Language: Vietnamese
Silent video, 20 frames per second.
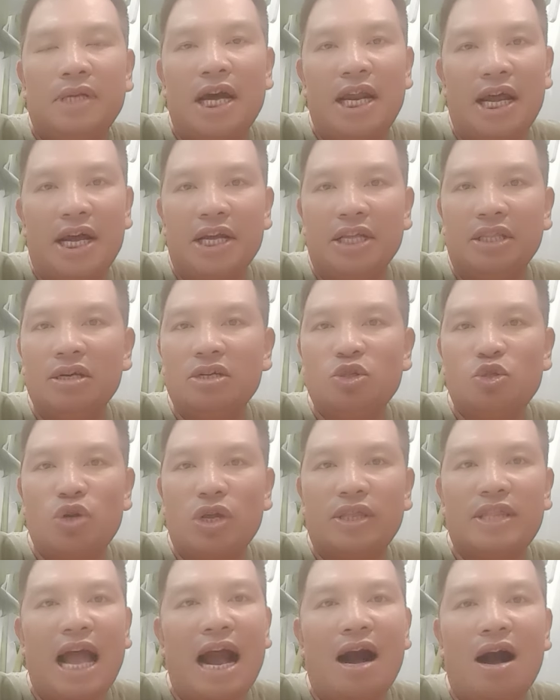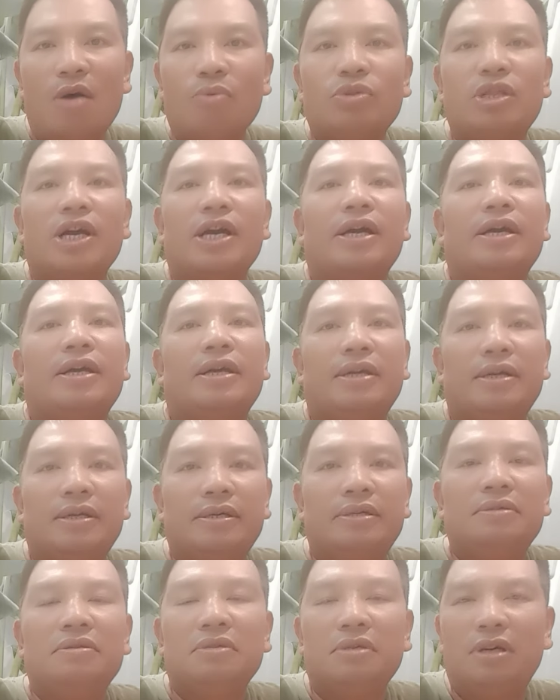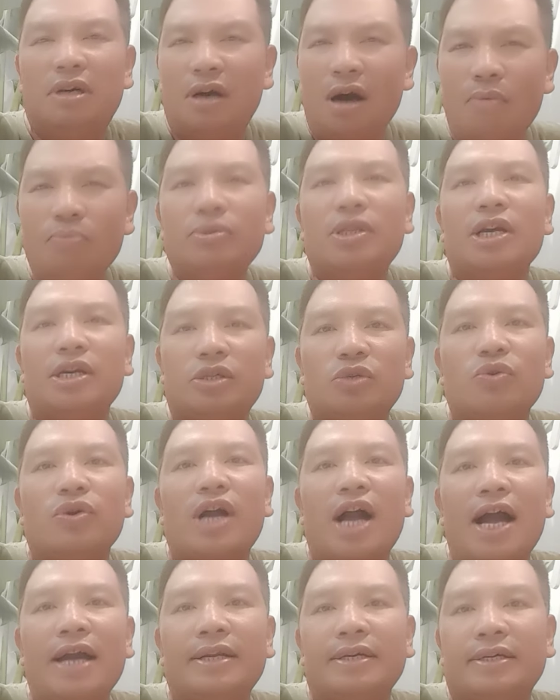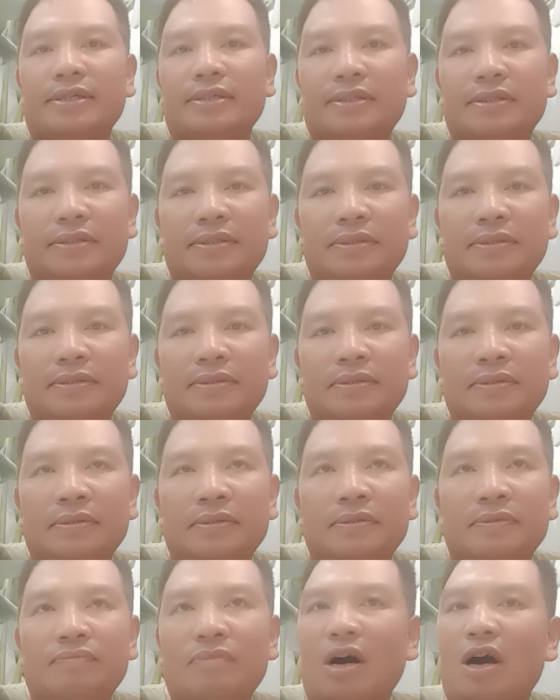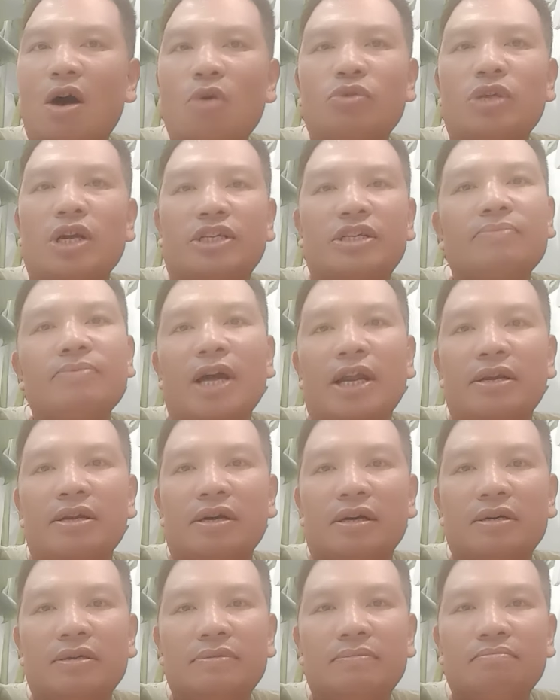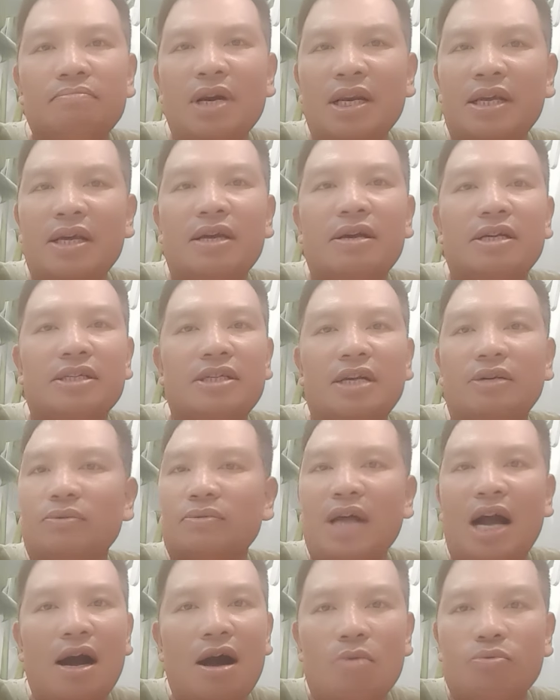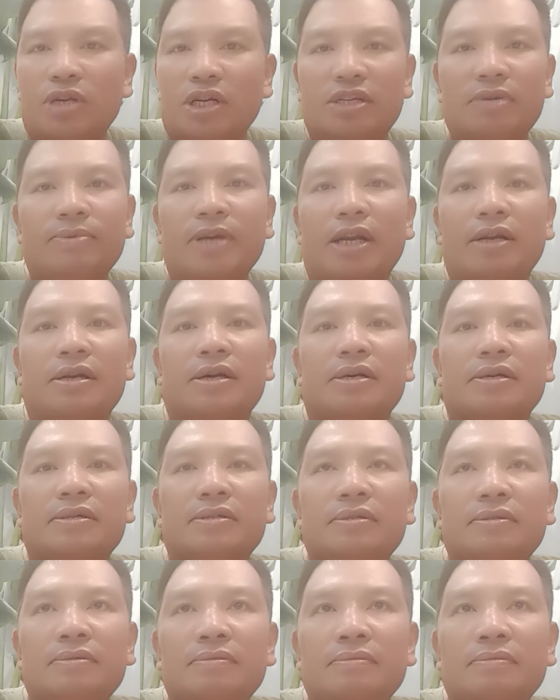đây là hình thức xuyên tạc không thể không thể chối cãi được và không thể chấp nhận được bất kỳ người dân chúng ta không thể chấp nhận được